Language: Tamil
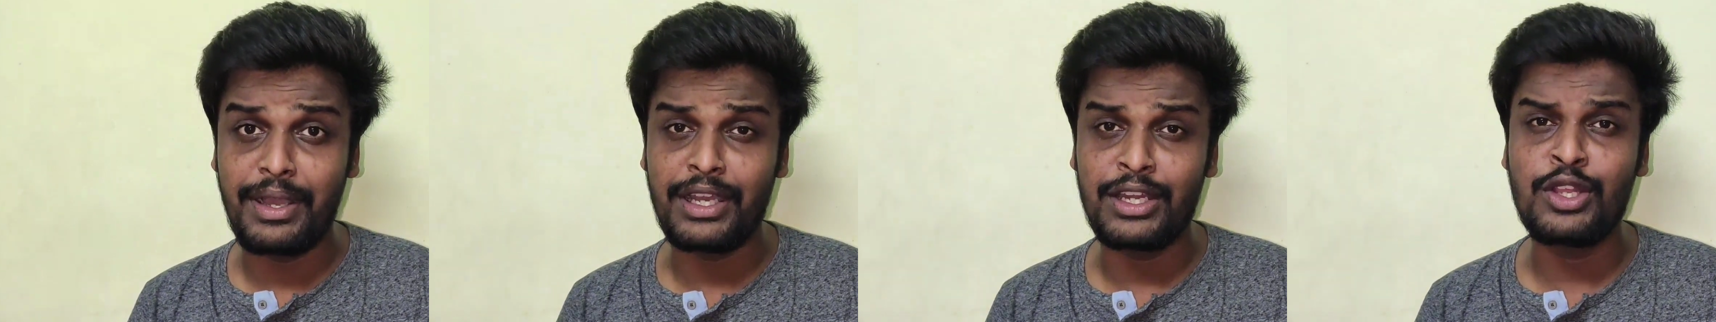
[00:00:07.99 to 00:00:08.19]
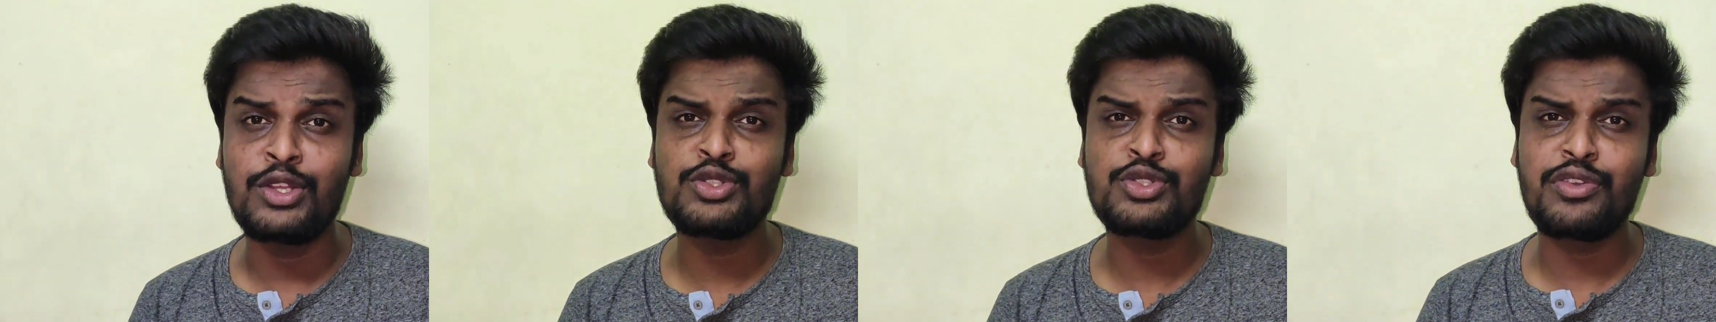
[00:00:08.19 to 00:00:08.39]

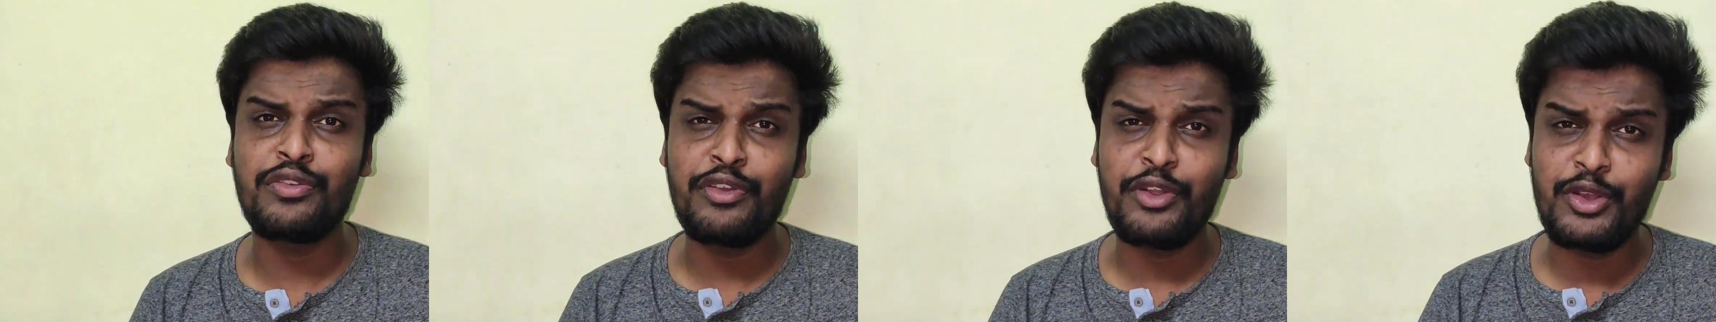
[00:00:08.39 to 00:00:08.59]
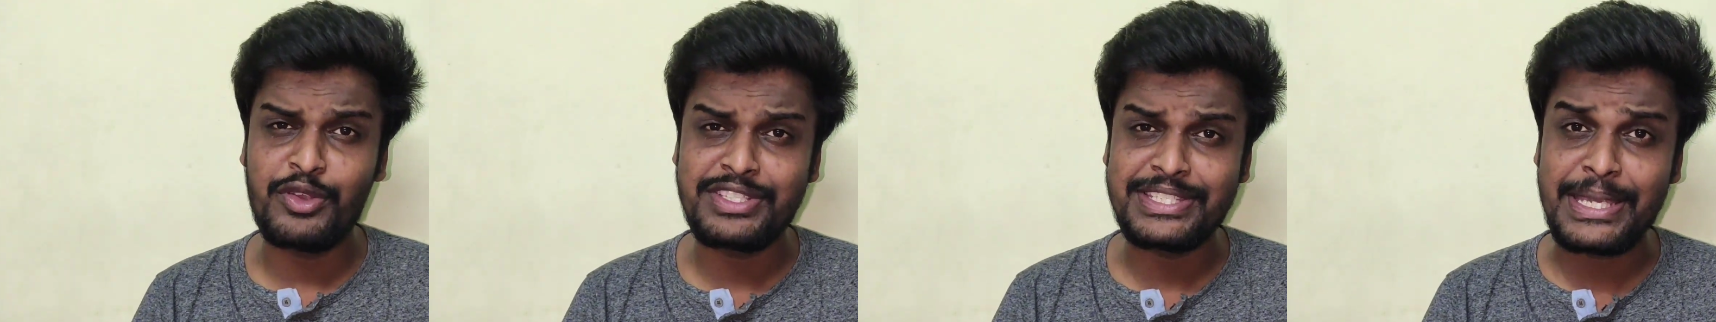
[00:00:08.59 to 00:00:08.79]
பார்க்கலாம் ஸோ
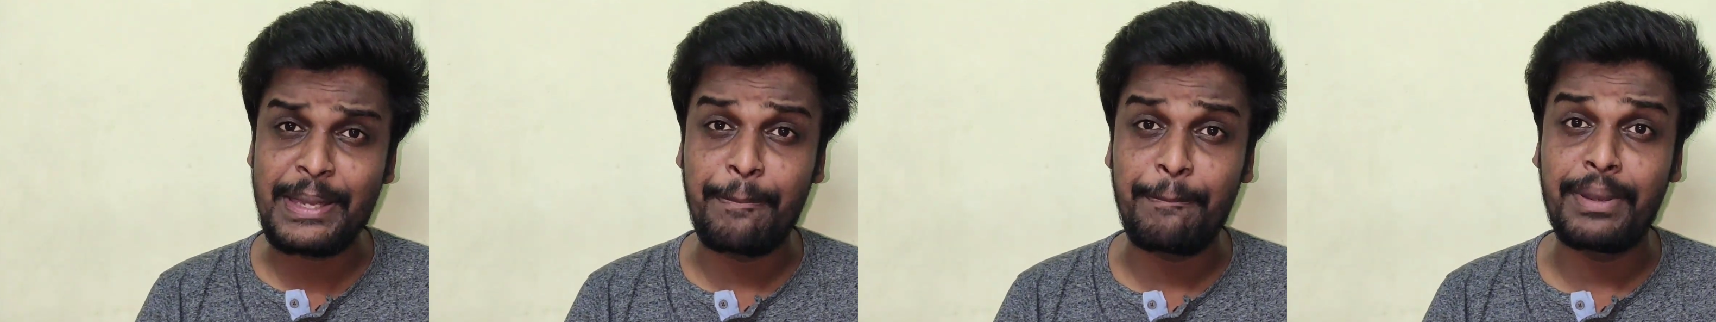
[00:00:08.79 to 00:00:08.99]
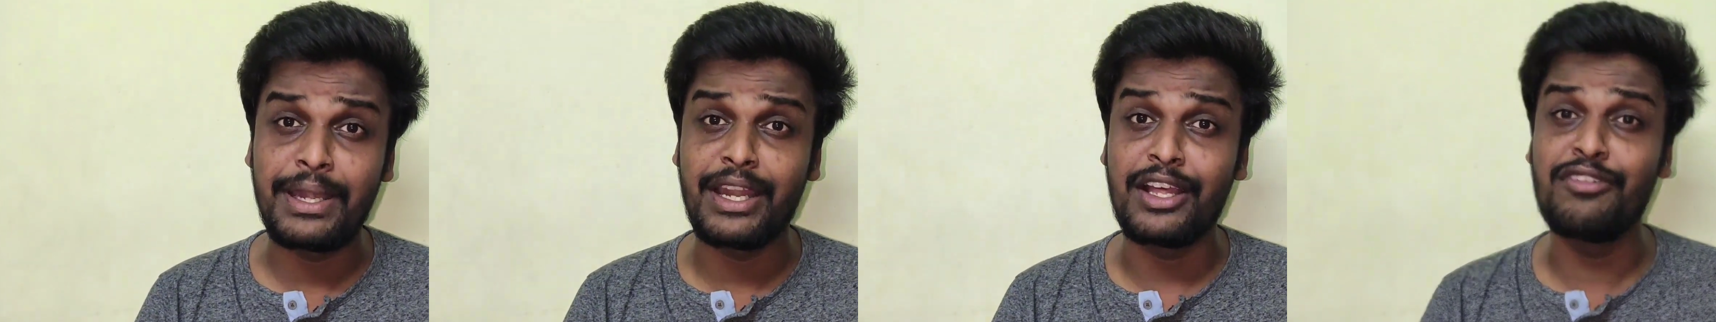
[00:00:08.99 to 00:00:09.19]
வீடியோ
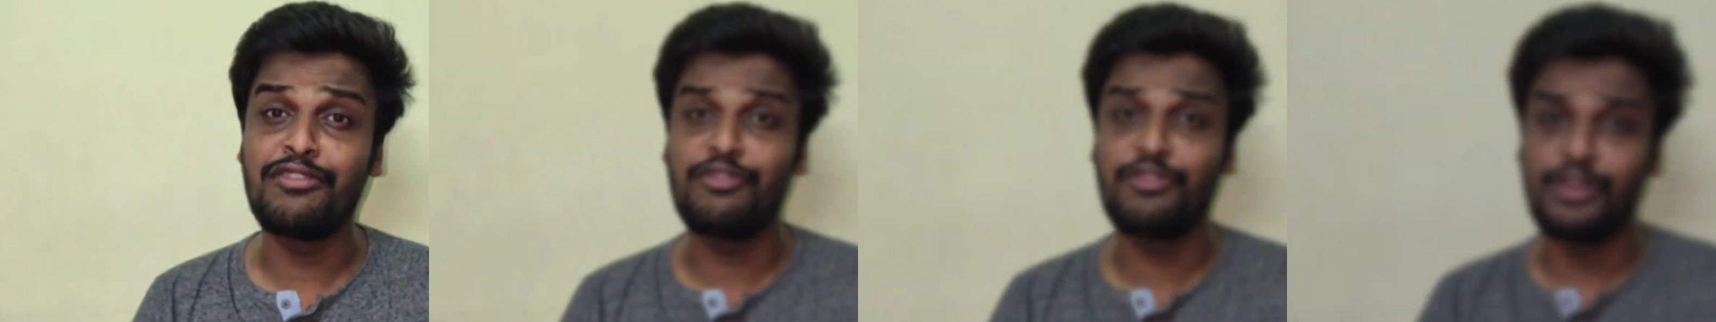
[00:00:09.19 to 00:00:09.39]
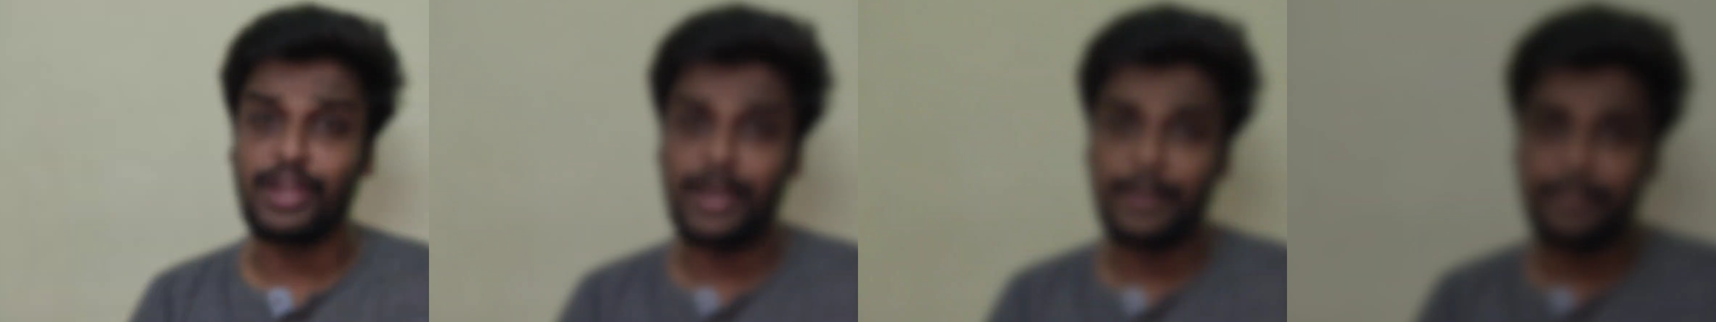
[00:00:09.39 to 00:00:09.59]
ஸ்கிப் பண்ணால்
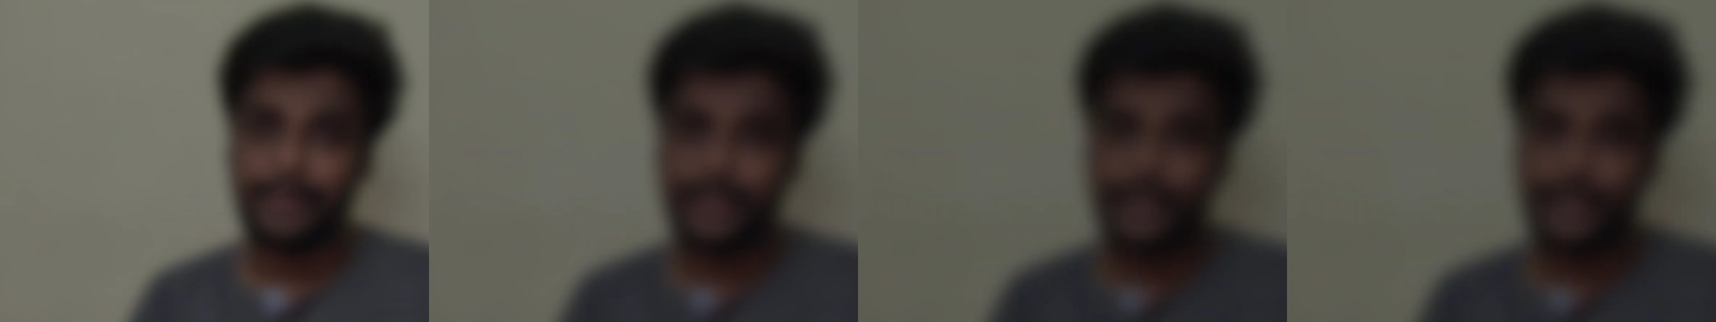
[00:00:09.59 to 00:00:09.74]
ஃபுல்லாக